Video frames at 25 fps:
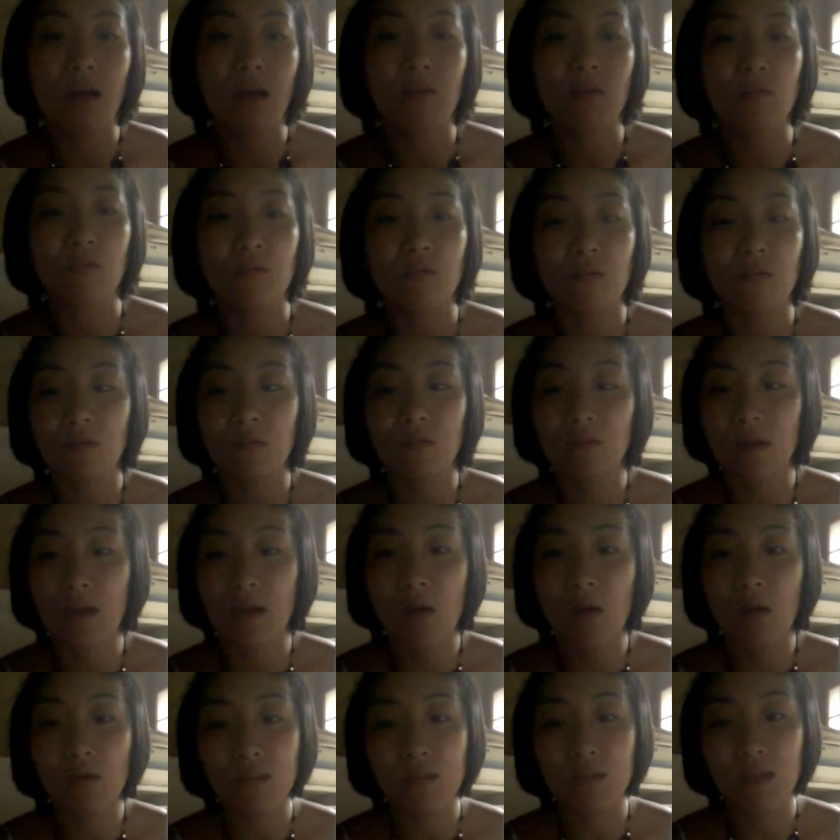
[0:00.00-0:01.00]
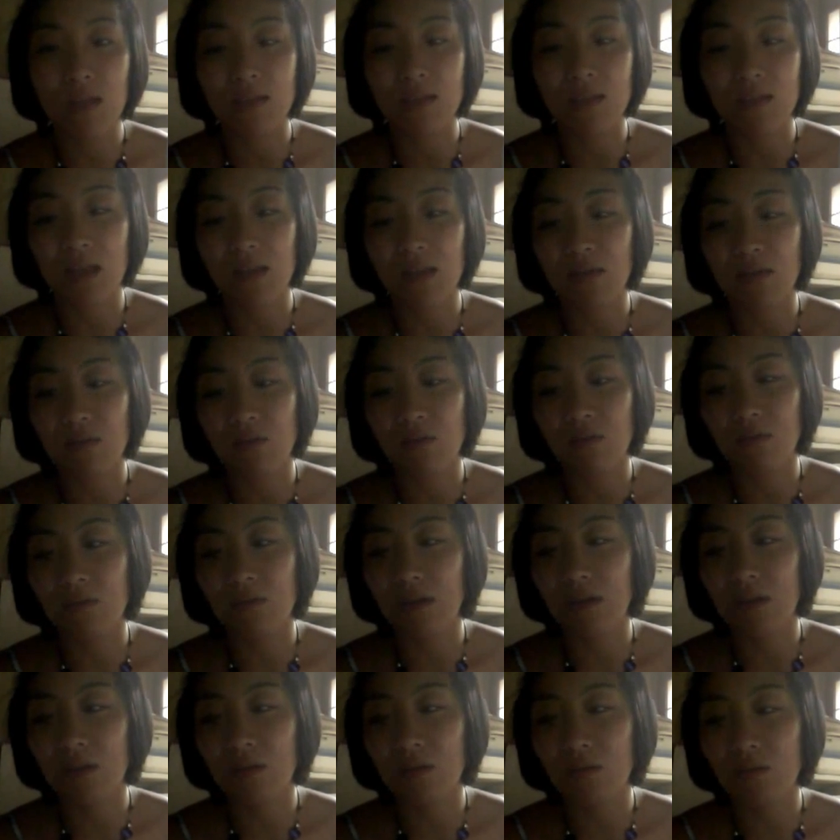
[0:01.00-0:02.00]
今度は小沢さんのところ
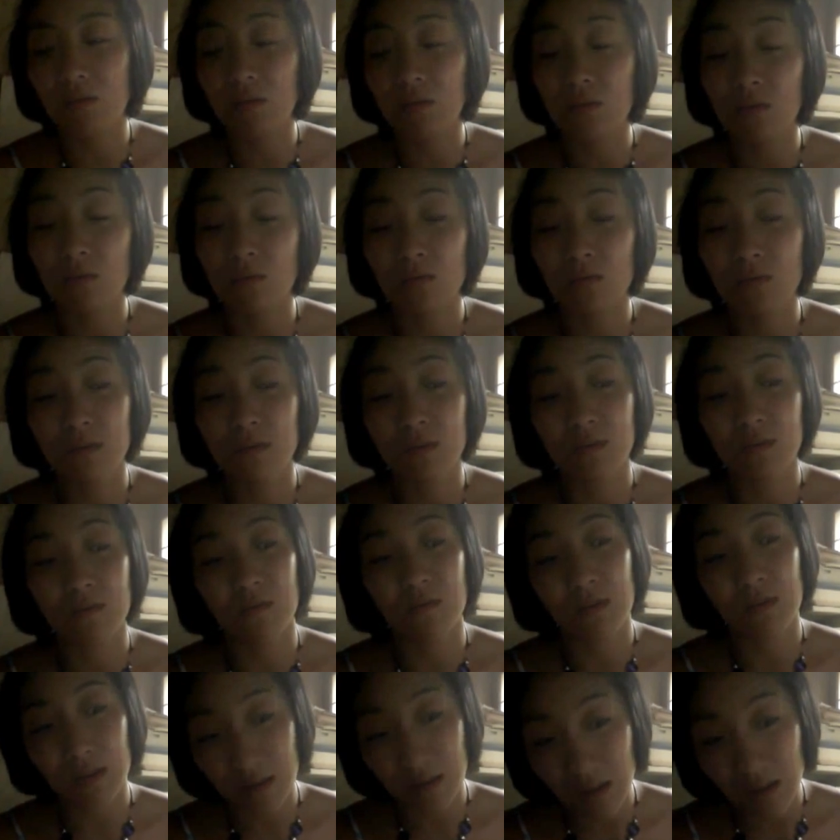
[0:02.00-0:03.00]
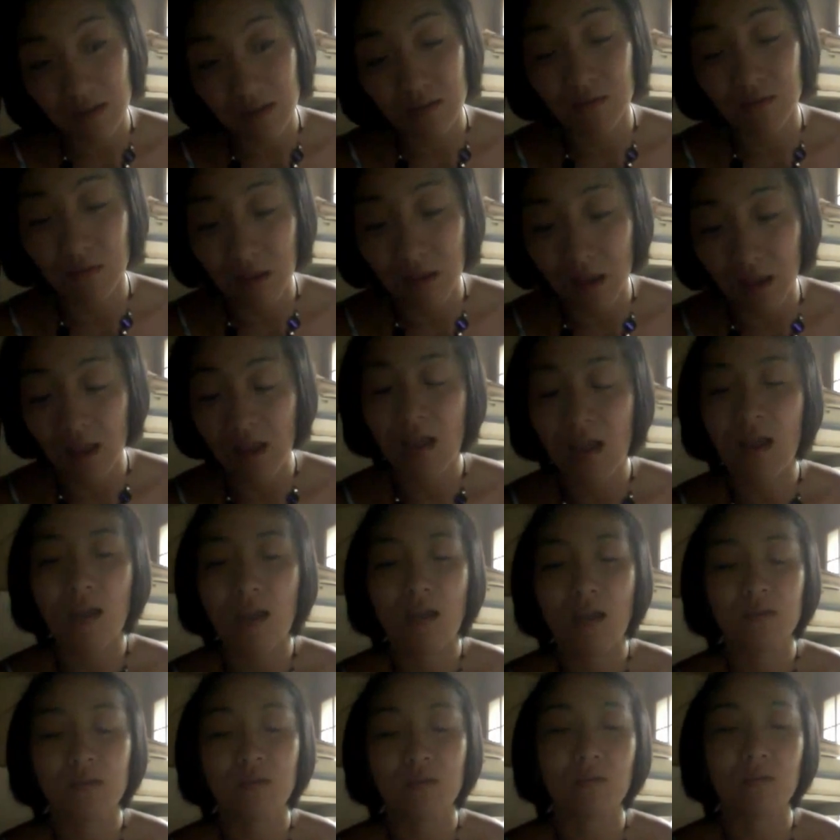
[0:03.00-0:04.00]
がどことくっつくのかなとか、
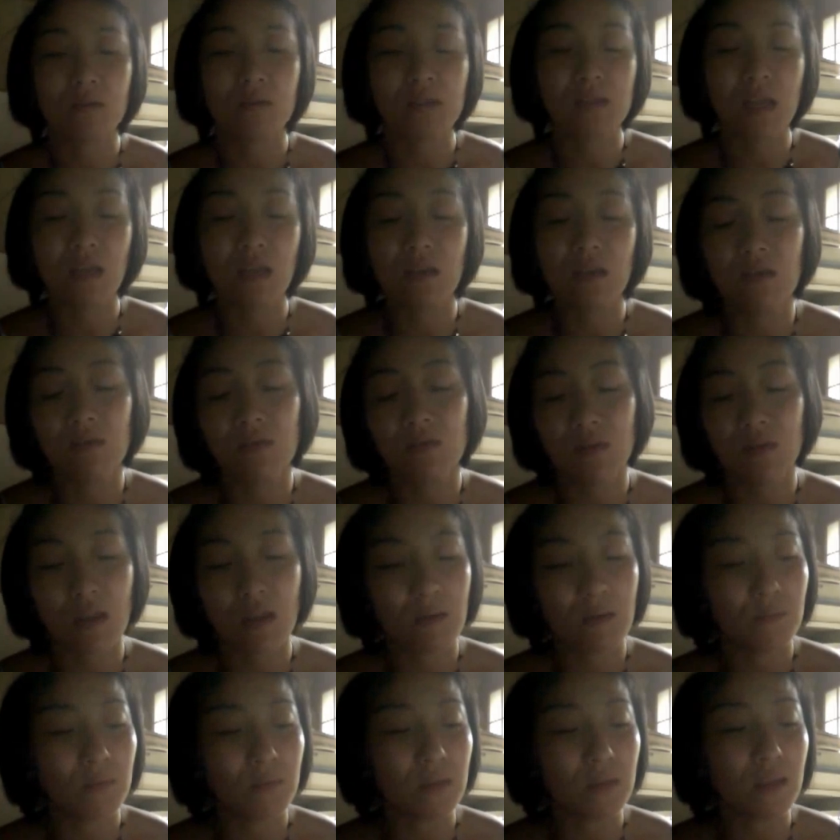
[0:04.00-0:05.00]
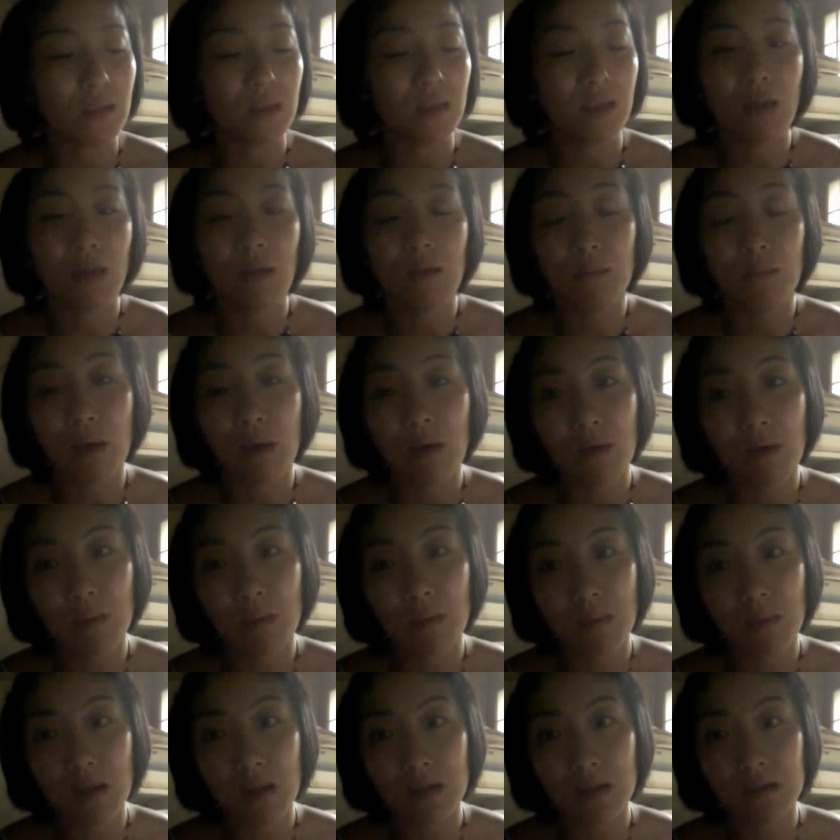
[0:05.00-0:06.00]
その選挙のたんびに
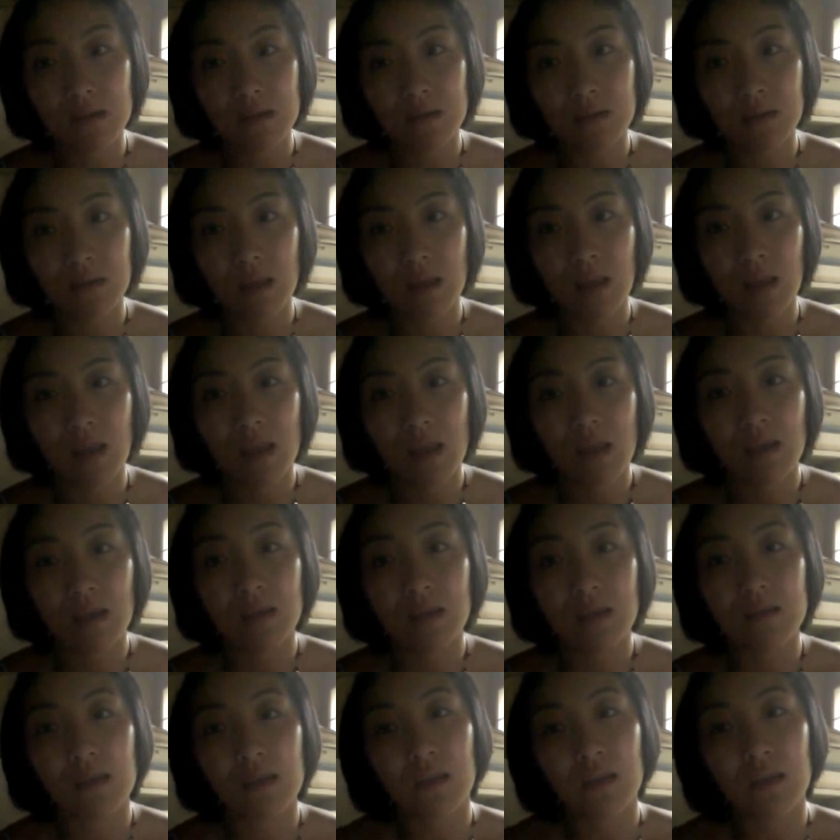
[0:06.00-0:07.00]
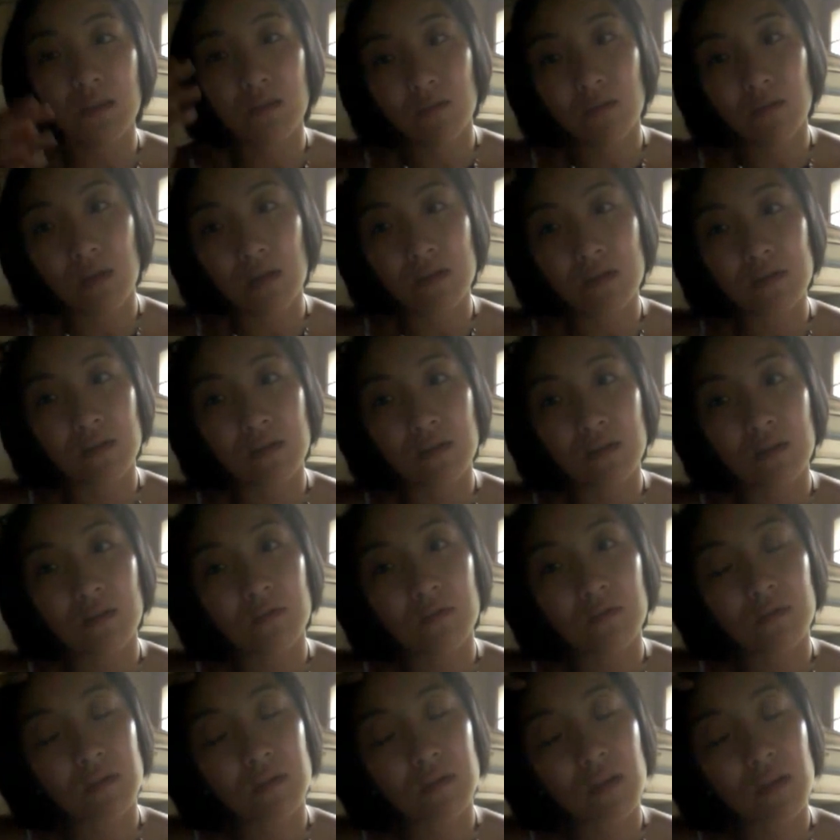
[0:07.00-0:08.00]
パワーバランスで議席の数によっ
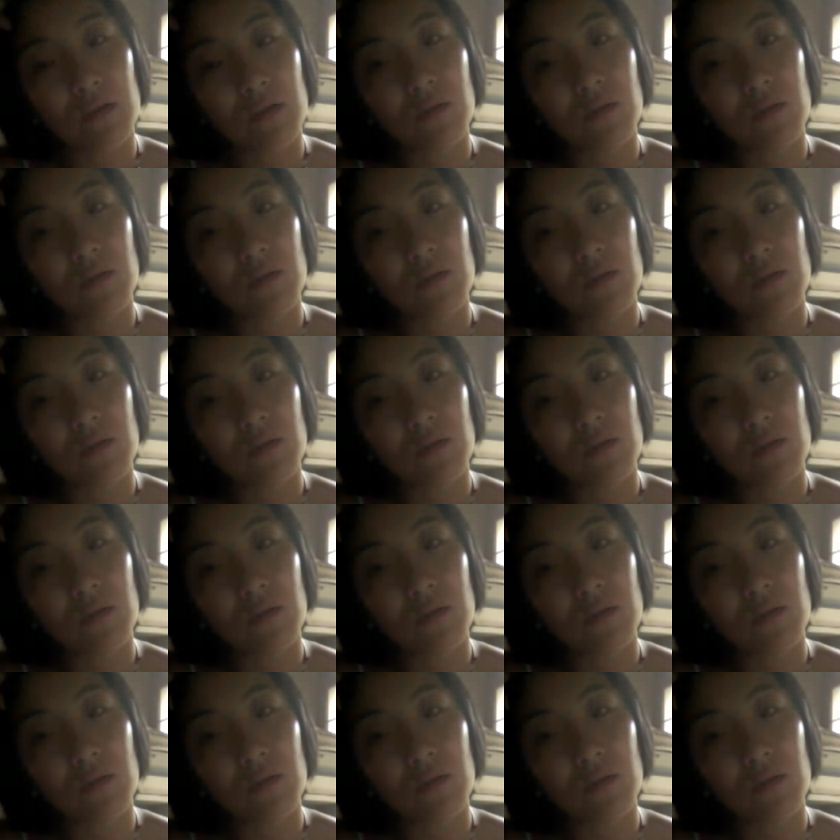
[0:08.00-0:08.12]
てコ